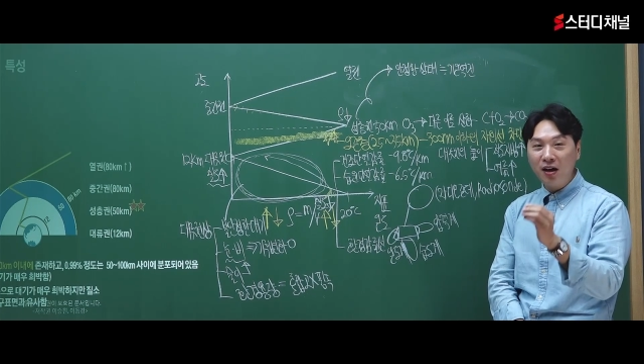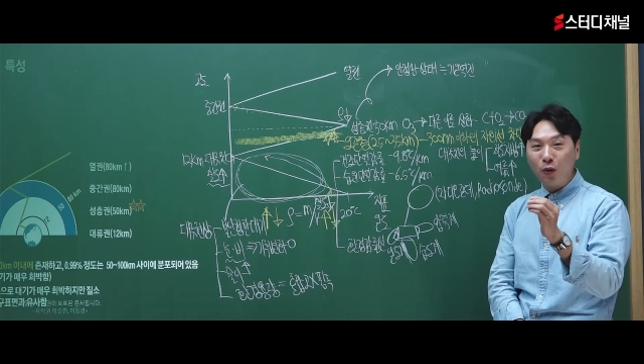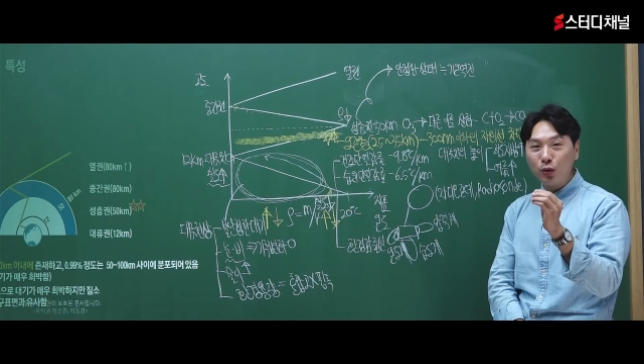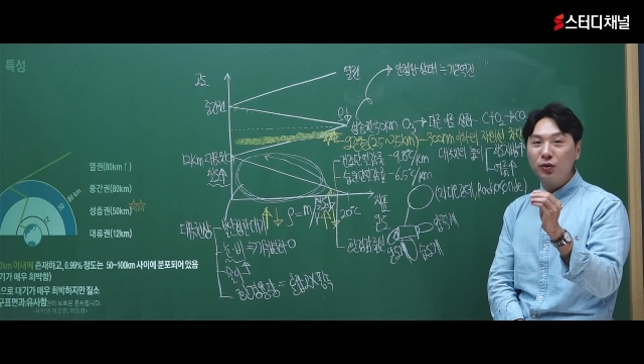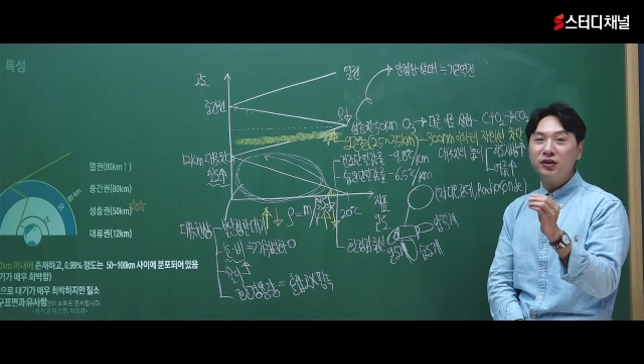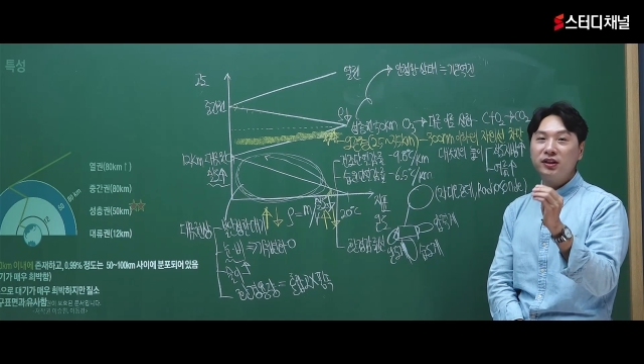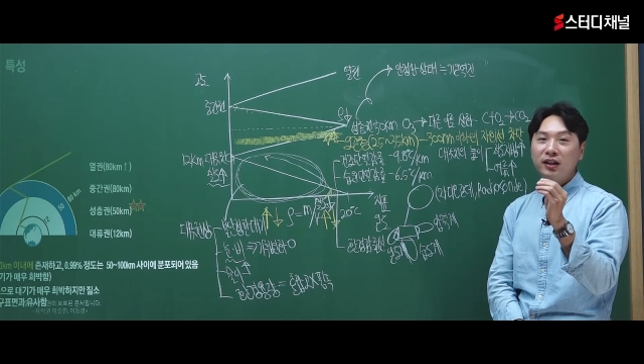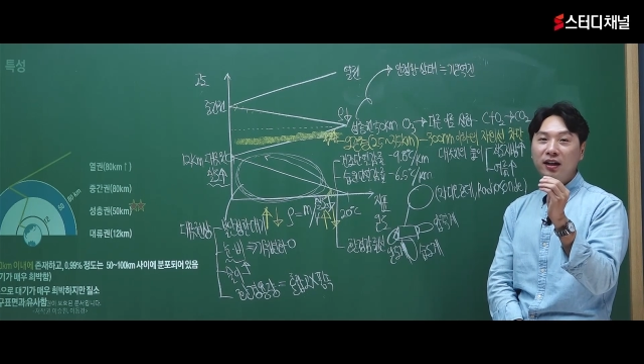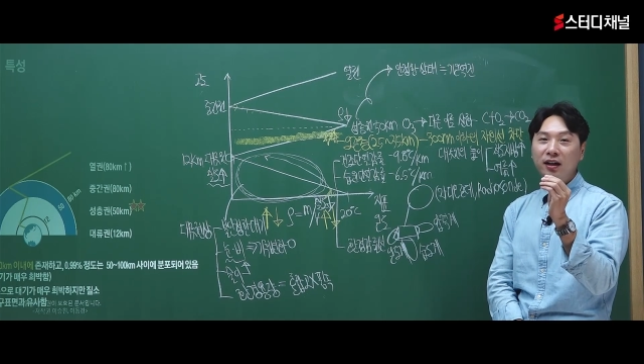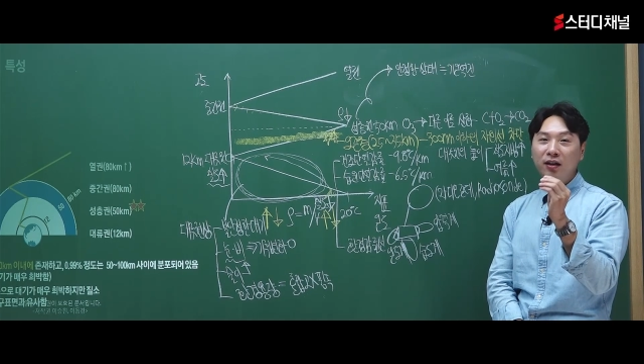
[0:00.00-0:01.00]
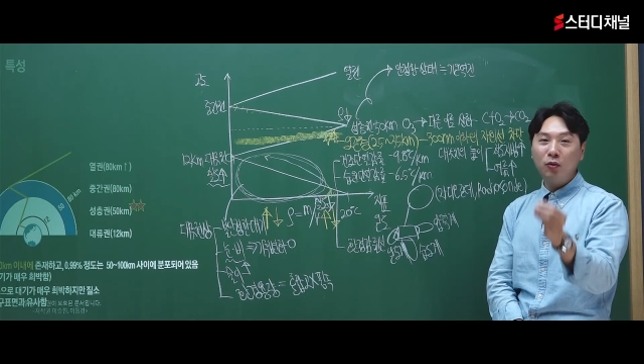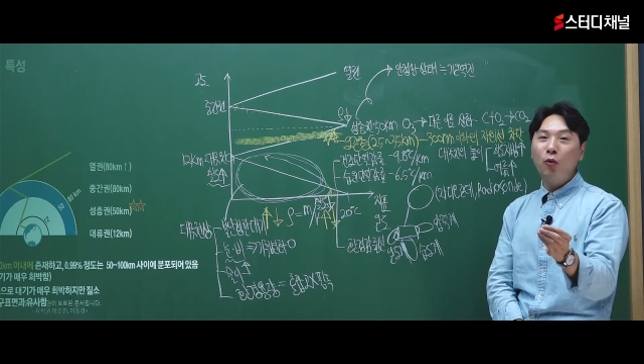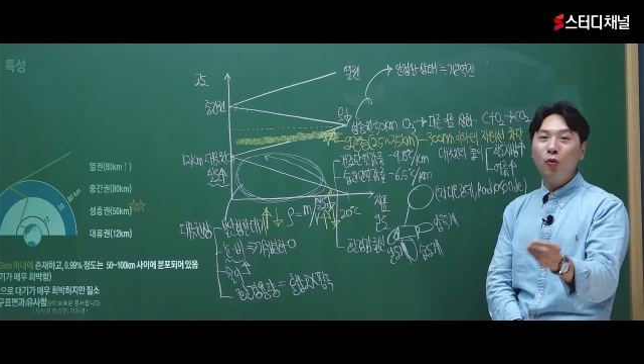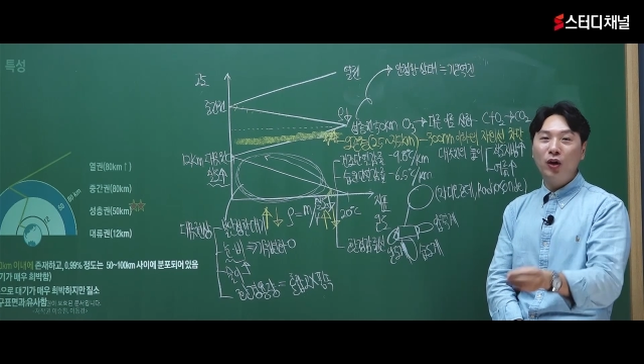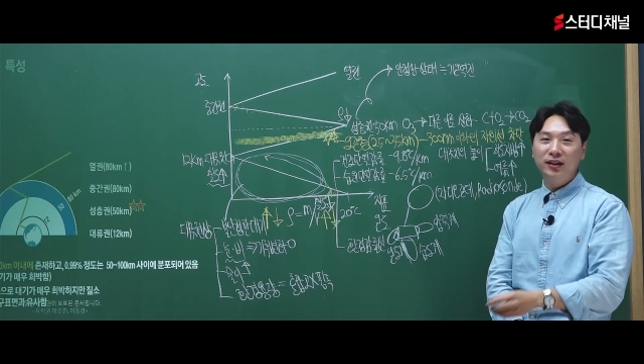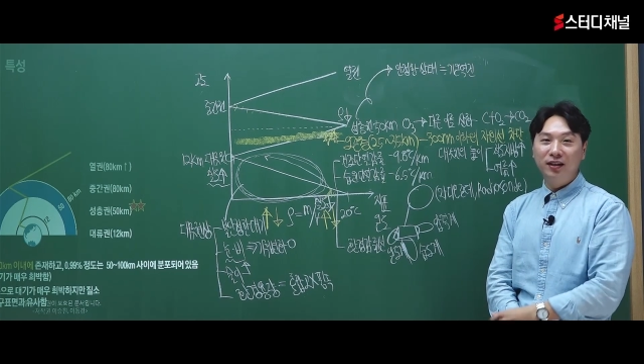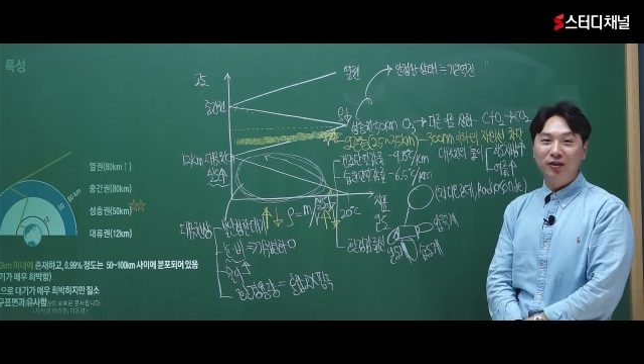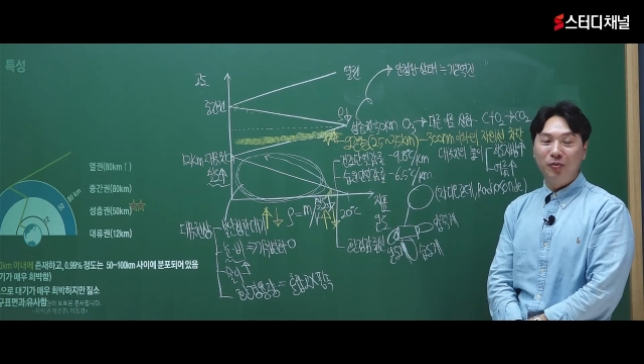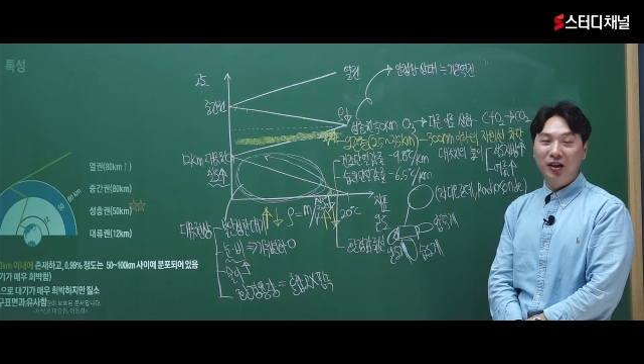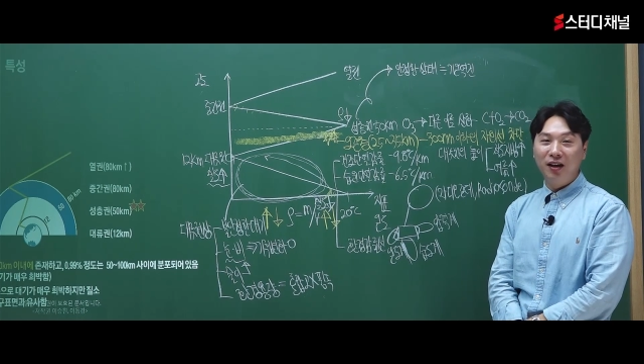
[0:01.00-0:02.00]
오존층이 소모가 되는
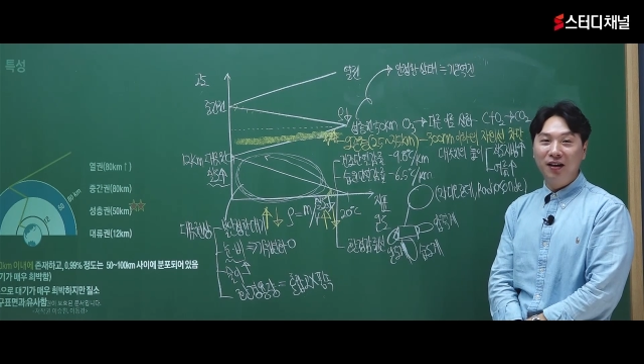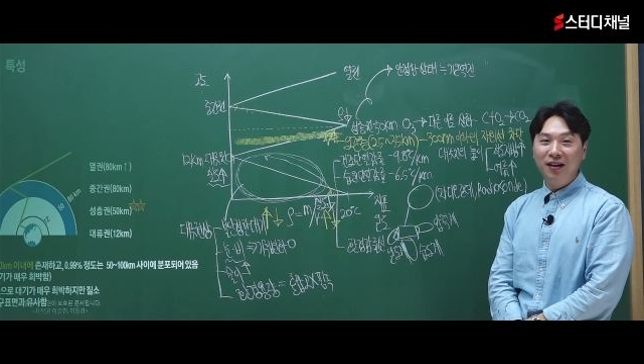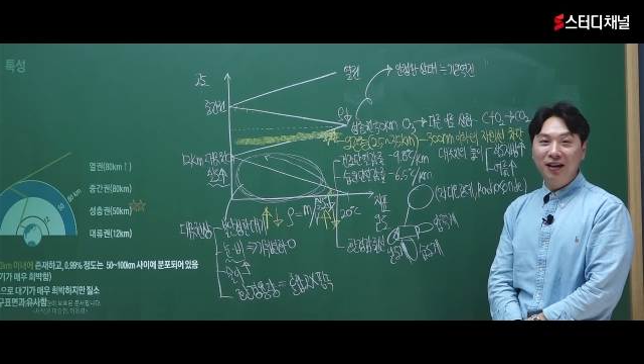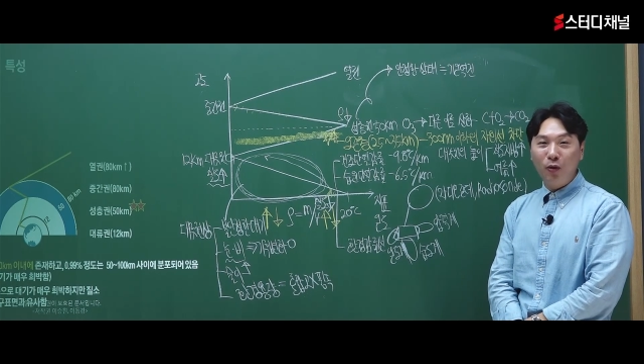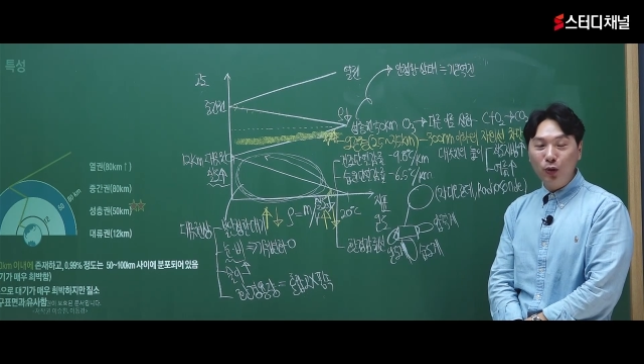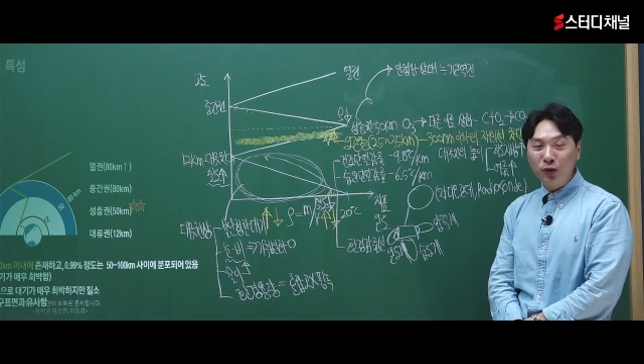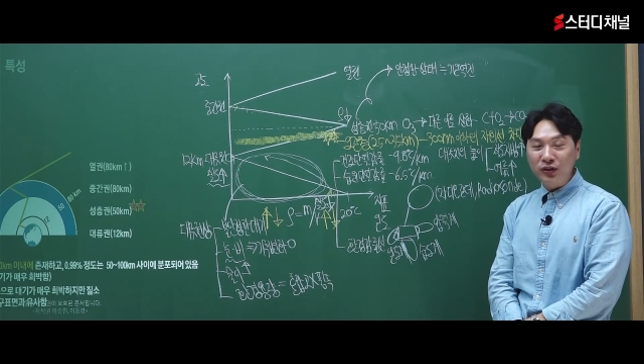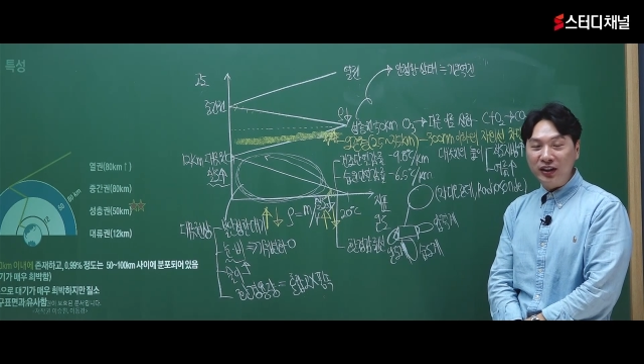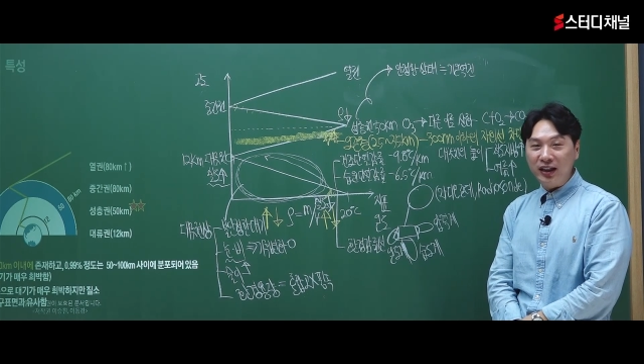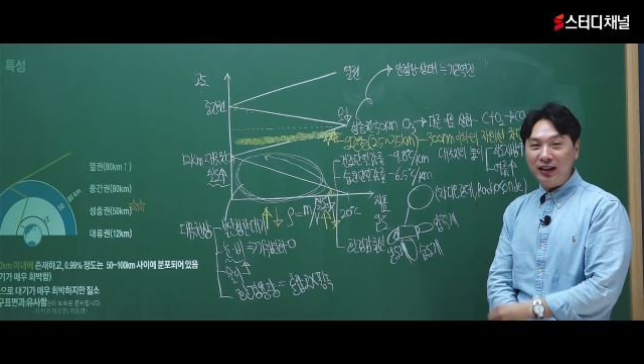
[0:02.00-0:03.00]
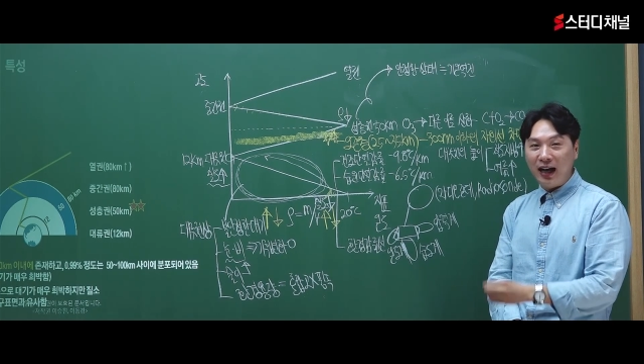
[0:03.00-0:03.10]
겁니다. 오존층이